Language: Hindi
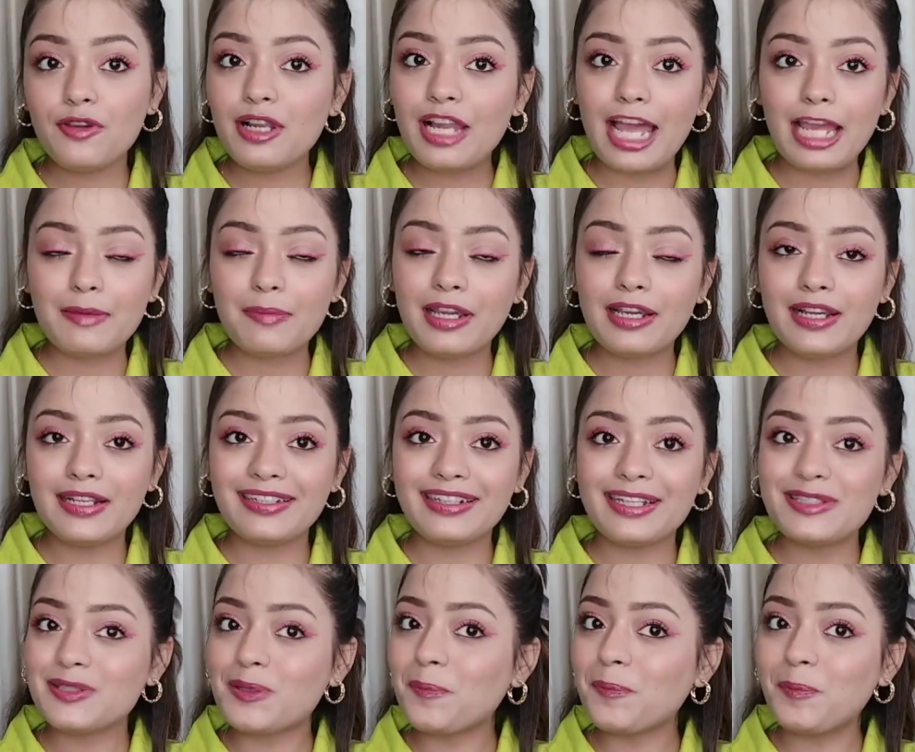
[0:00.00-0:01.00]
इफ़ यू लाइक माई
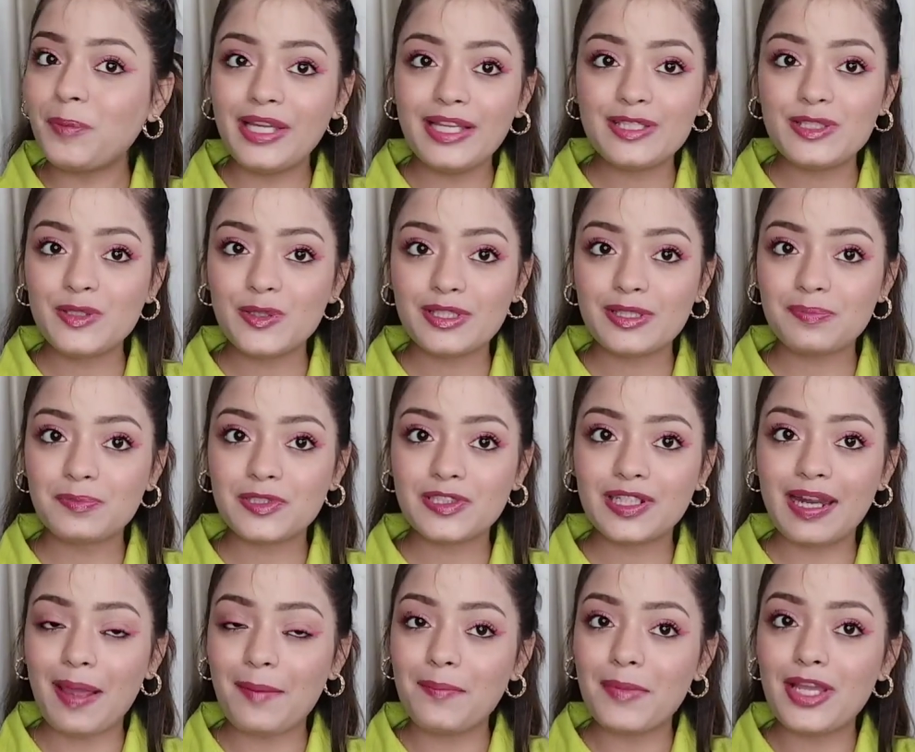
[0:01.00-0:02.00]
कंटेंट सो प्लीज़ डो
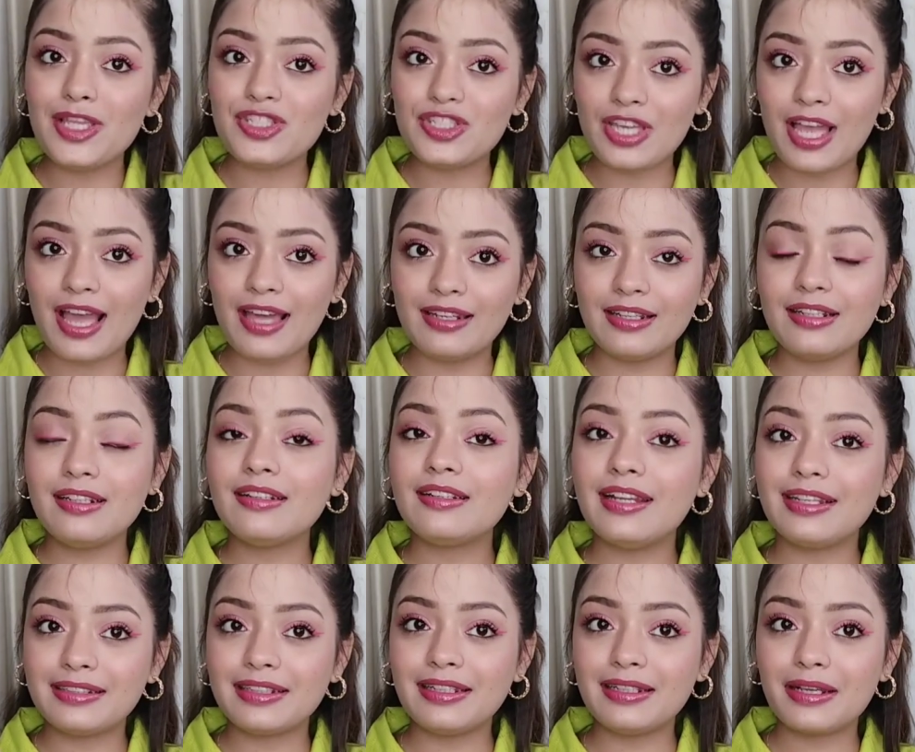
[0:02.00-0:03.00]
सब्सक्राइब माई चैनल
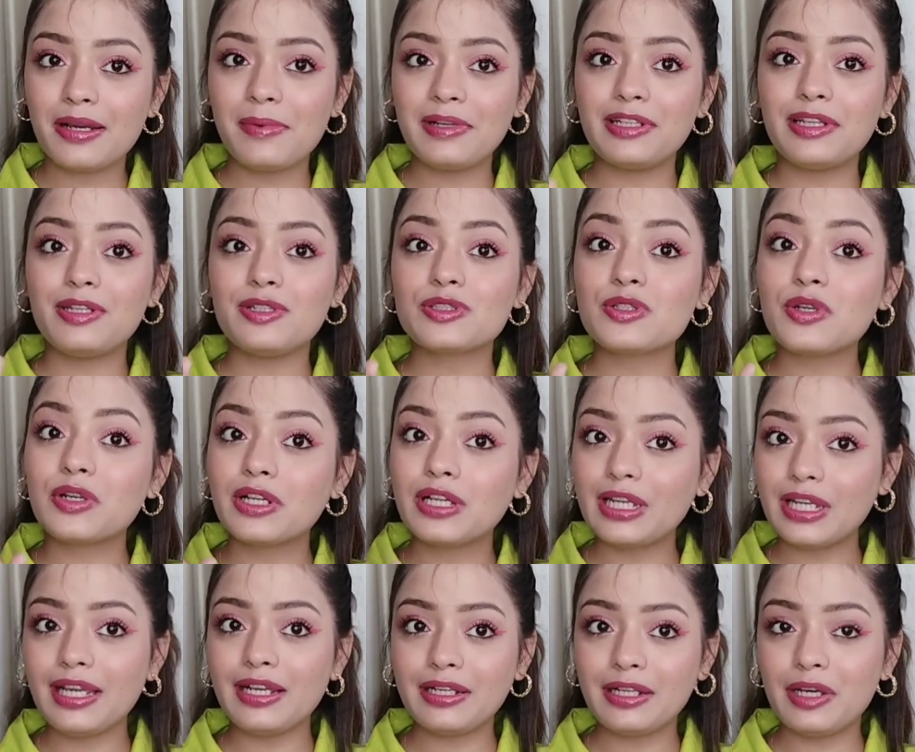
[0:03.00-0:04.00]
रेड कलर का बटन है उसको
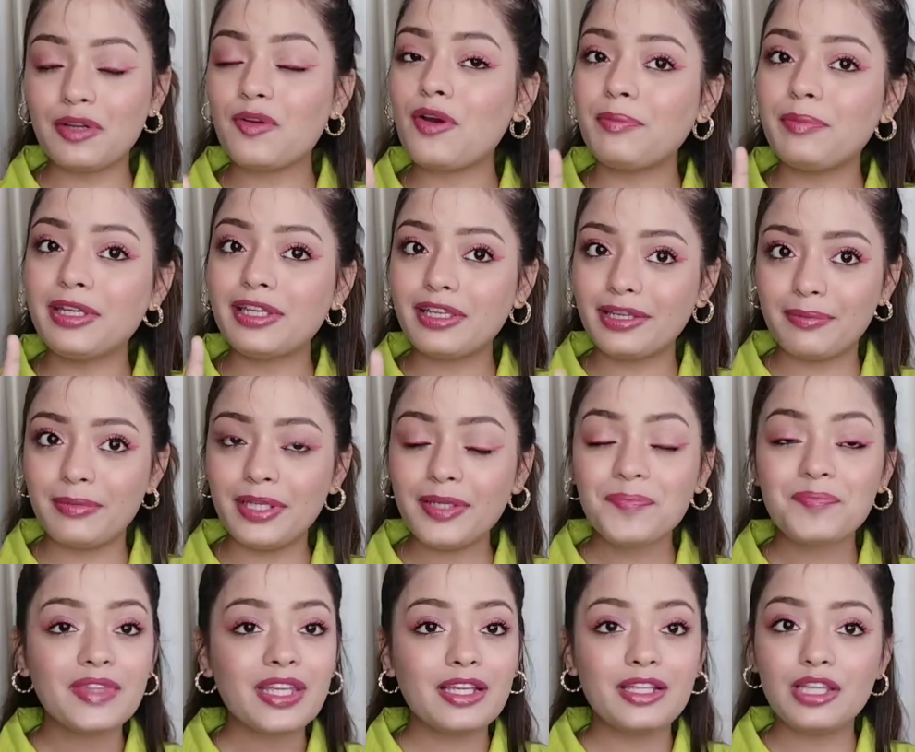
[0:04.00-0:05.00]
क्लिक करो अभी के
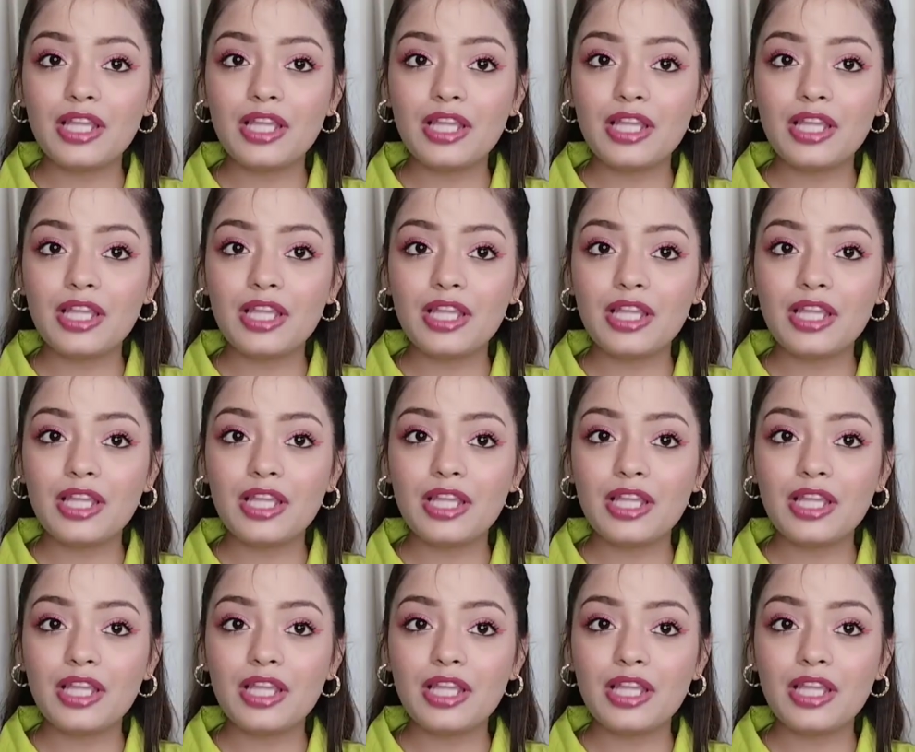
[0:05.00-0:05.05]
अभी